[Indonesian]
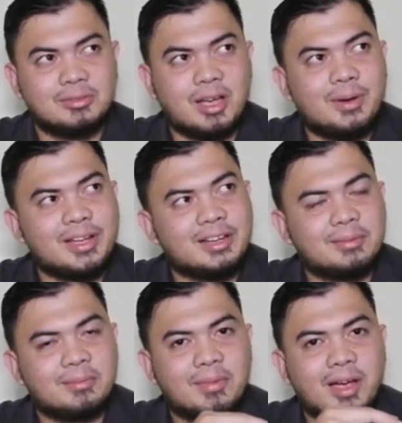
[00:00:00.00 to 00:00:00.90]
apa ya
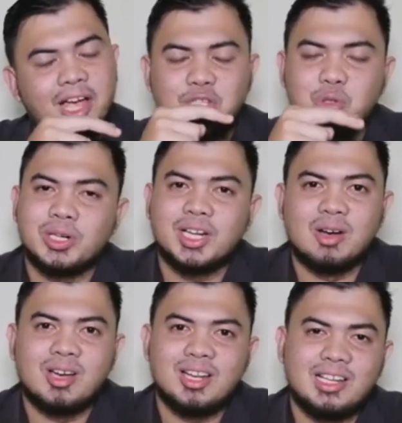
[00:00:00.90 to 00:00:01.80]
acuan
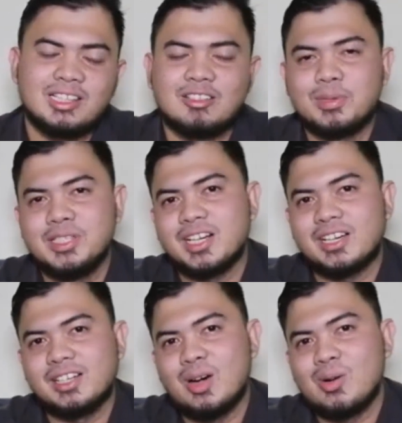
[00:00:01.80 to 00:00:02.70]
awal atau
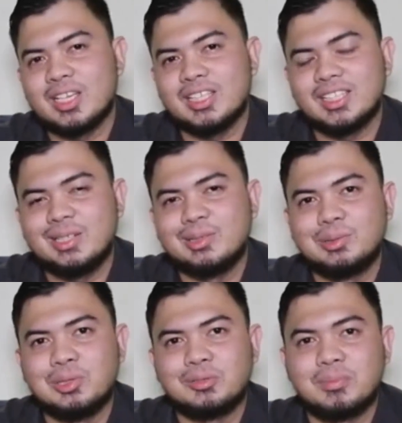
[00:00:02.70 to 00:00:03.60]
pijakan awal kita
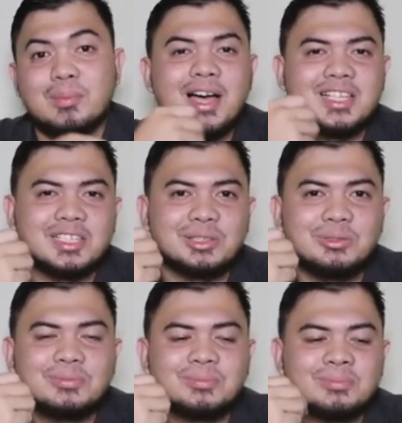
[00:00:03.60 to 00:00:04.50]
untuk membahas
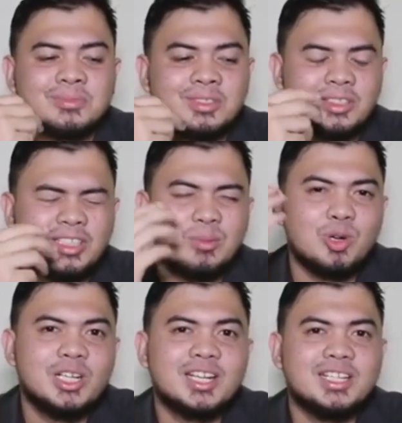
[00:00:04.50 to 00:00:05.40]
itu
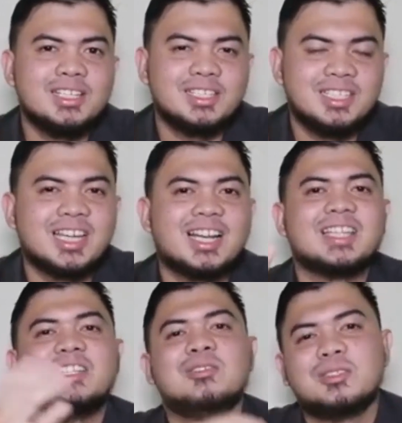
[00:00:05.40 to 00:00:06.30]
dimulai dari
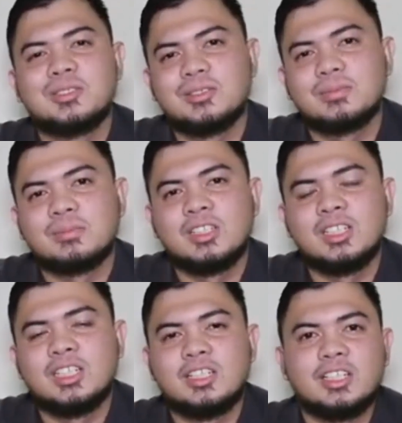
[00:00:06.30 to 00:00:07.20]
sejarahnya dulu
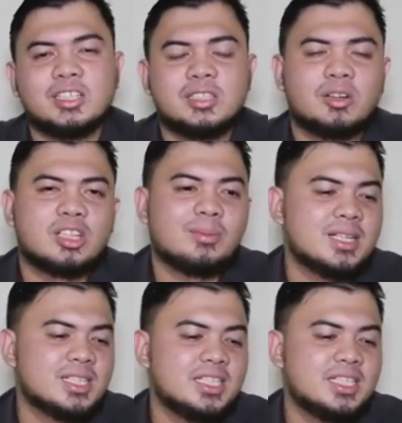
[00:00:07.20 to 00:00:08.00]
terutama